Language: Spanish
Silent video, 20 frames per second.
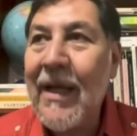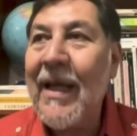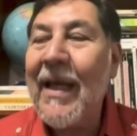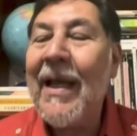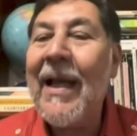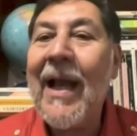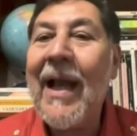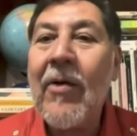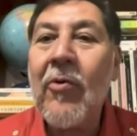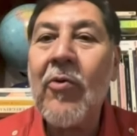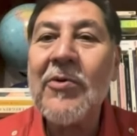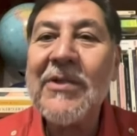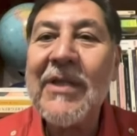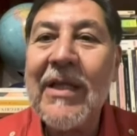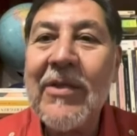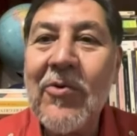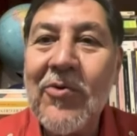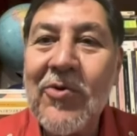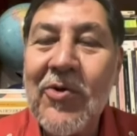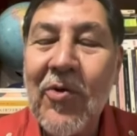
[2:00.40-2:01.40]
y la
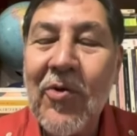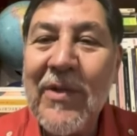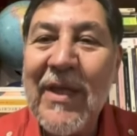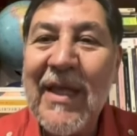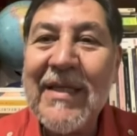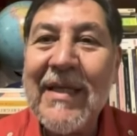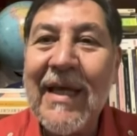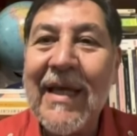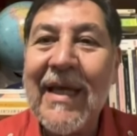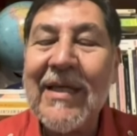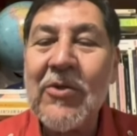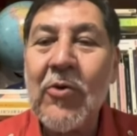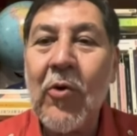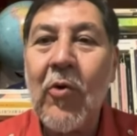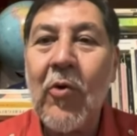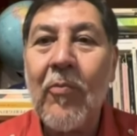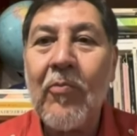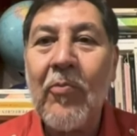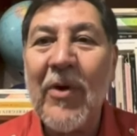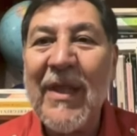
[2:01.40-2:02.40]
constitución dice que
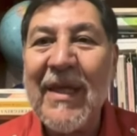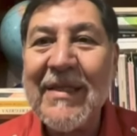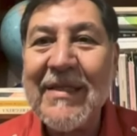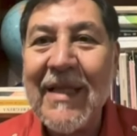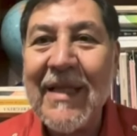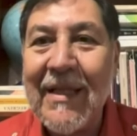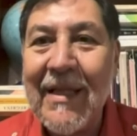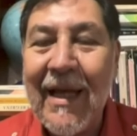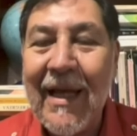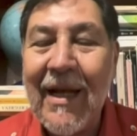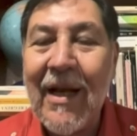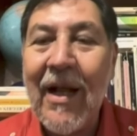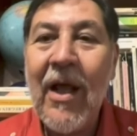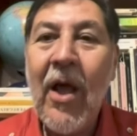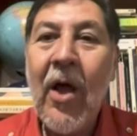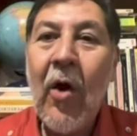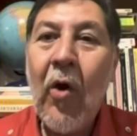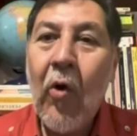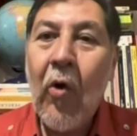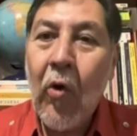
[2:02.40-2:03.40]
solo puedes tener
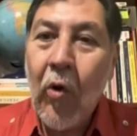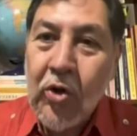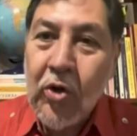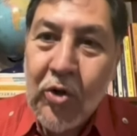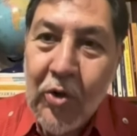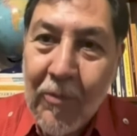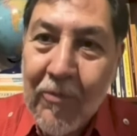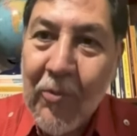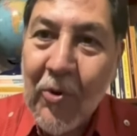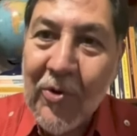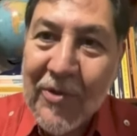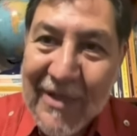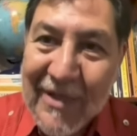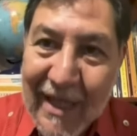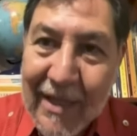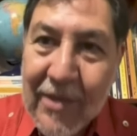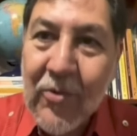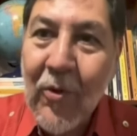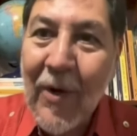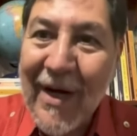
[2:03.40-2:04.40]

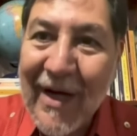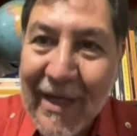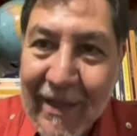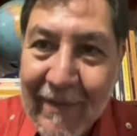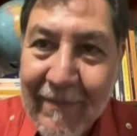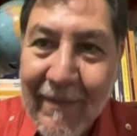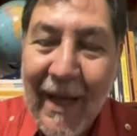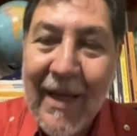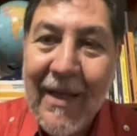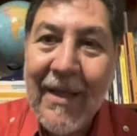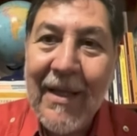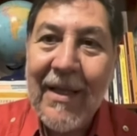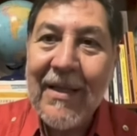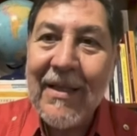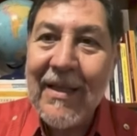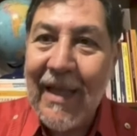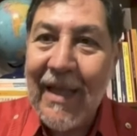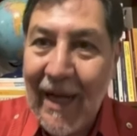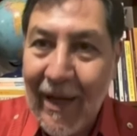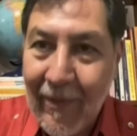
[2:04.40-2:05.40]
8% arriba
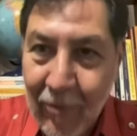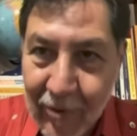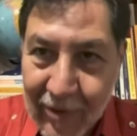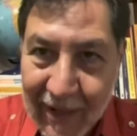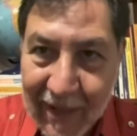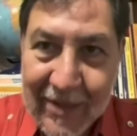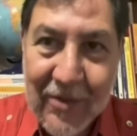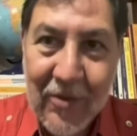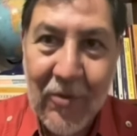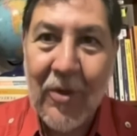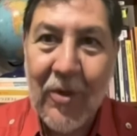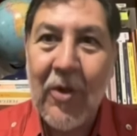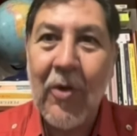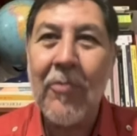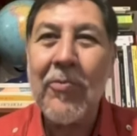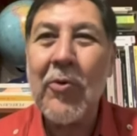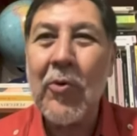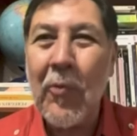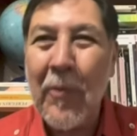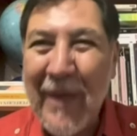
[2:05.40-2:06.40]
de la votación que
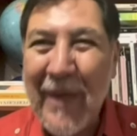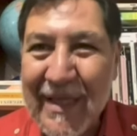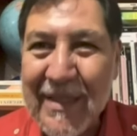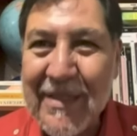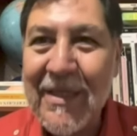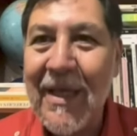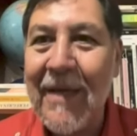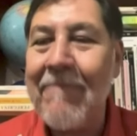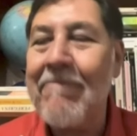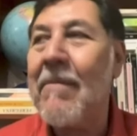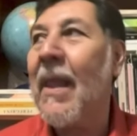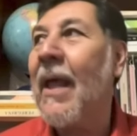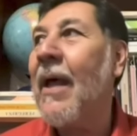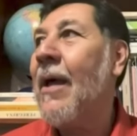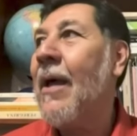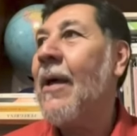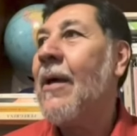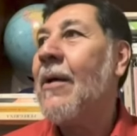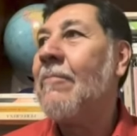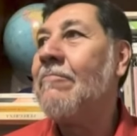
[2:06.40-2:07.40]
obtuviste. ¿Como
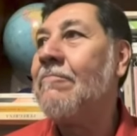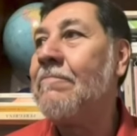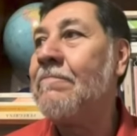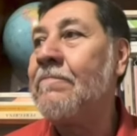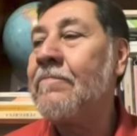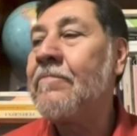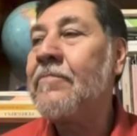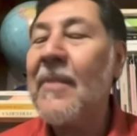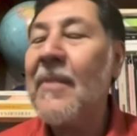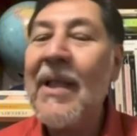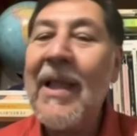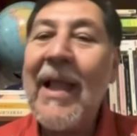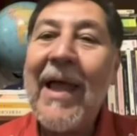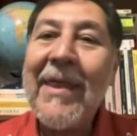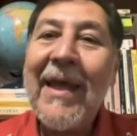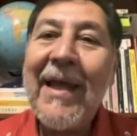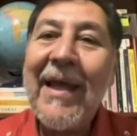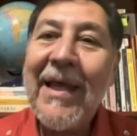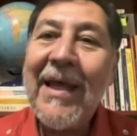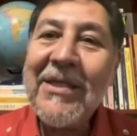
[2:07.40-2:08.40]
partido o como La
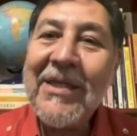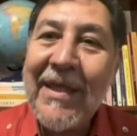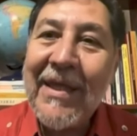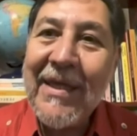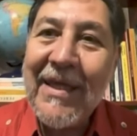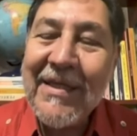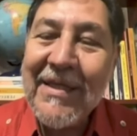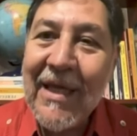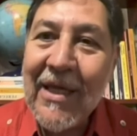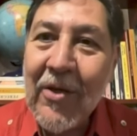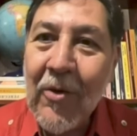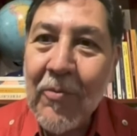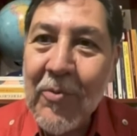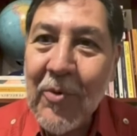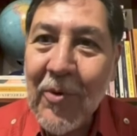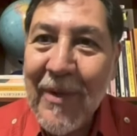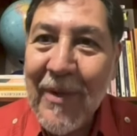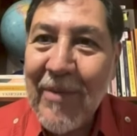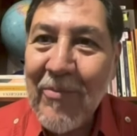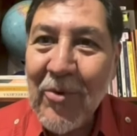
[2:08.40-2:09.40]
derecha dice que
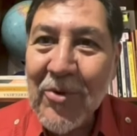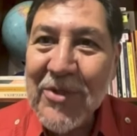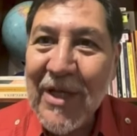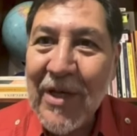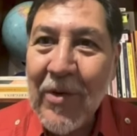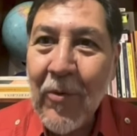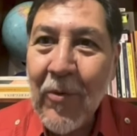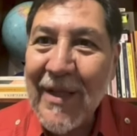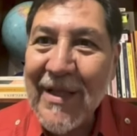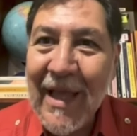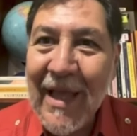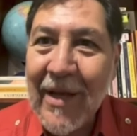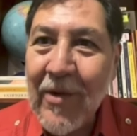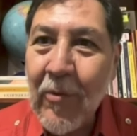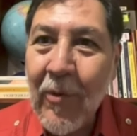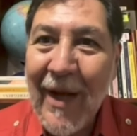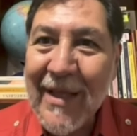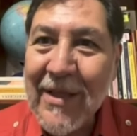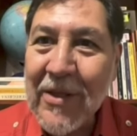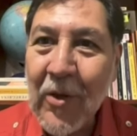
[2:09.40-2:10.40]
obtuvimos
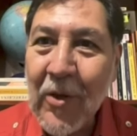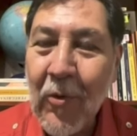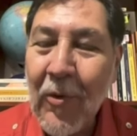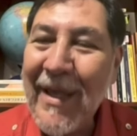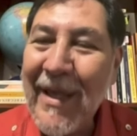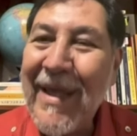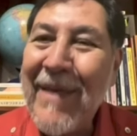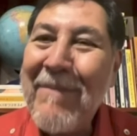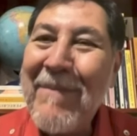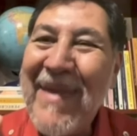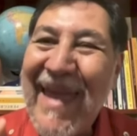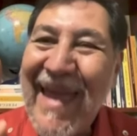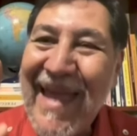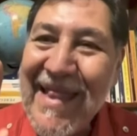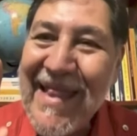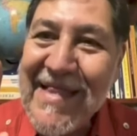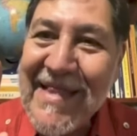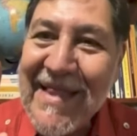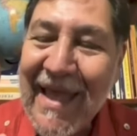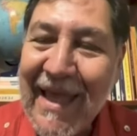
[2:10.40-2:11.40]
54 y
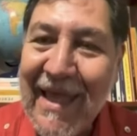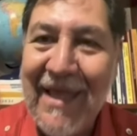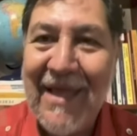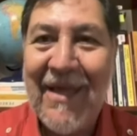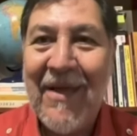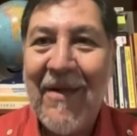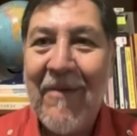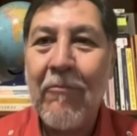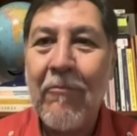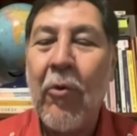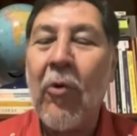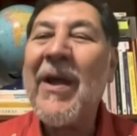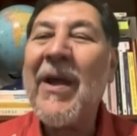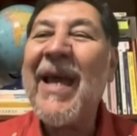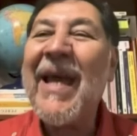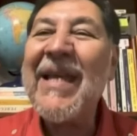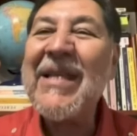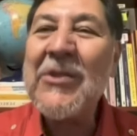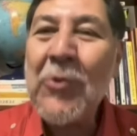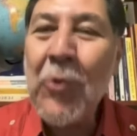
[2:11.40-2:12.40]
miente porque
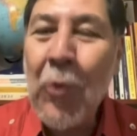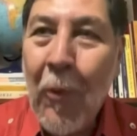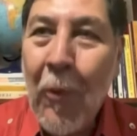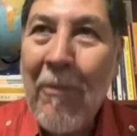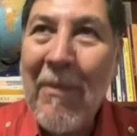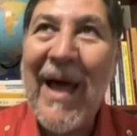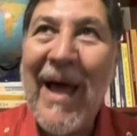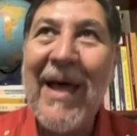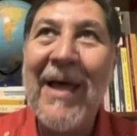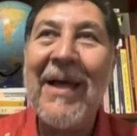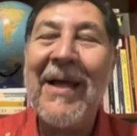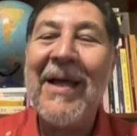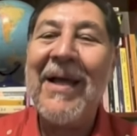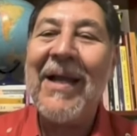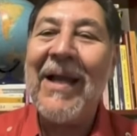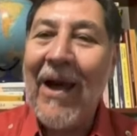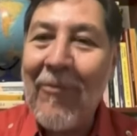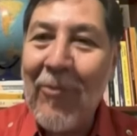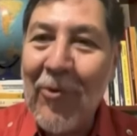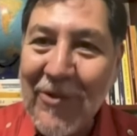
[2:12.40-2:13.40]
suma
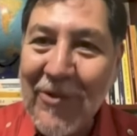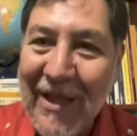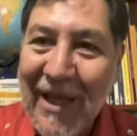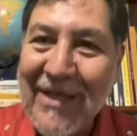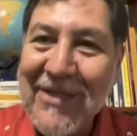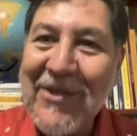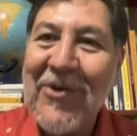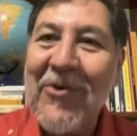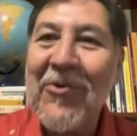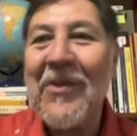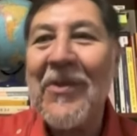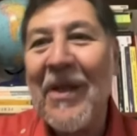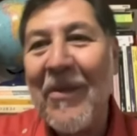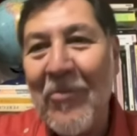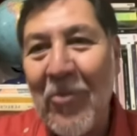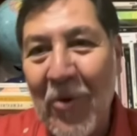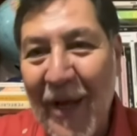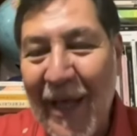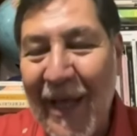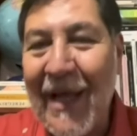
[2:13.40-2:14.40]
la votación de
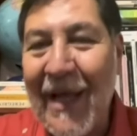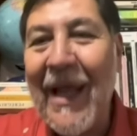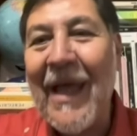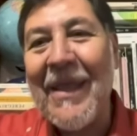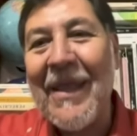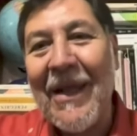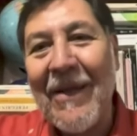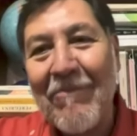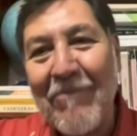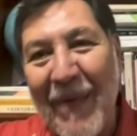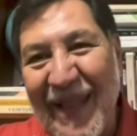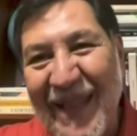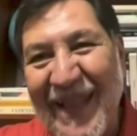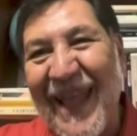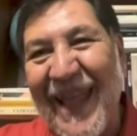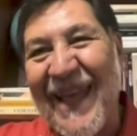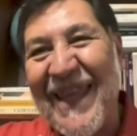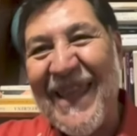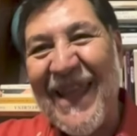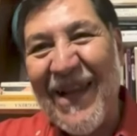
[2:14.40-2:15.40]
Morena, del
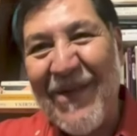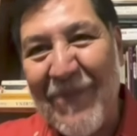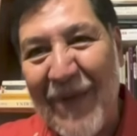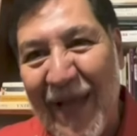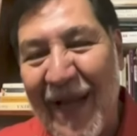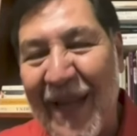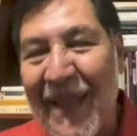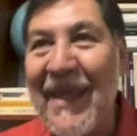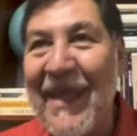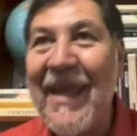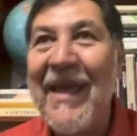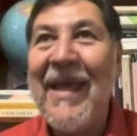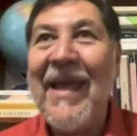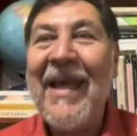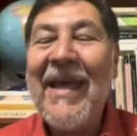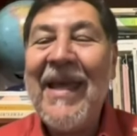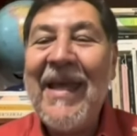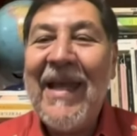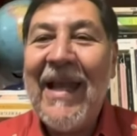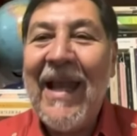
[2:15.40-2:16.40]
PT y del Verde,
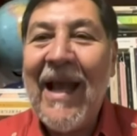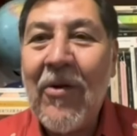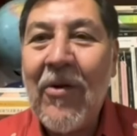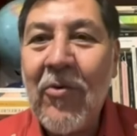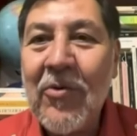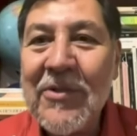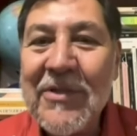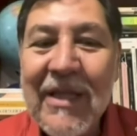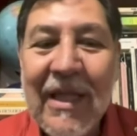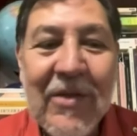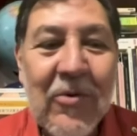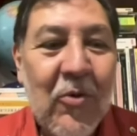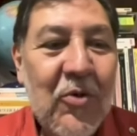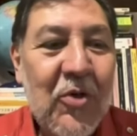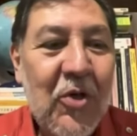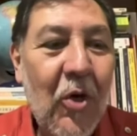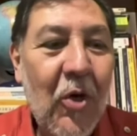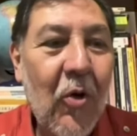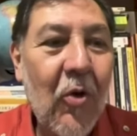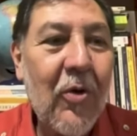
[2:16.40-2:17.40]
y la
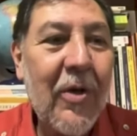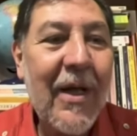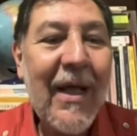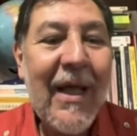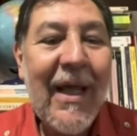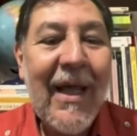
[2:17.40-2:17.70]
constitución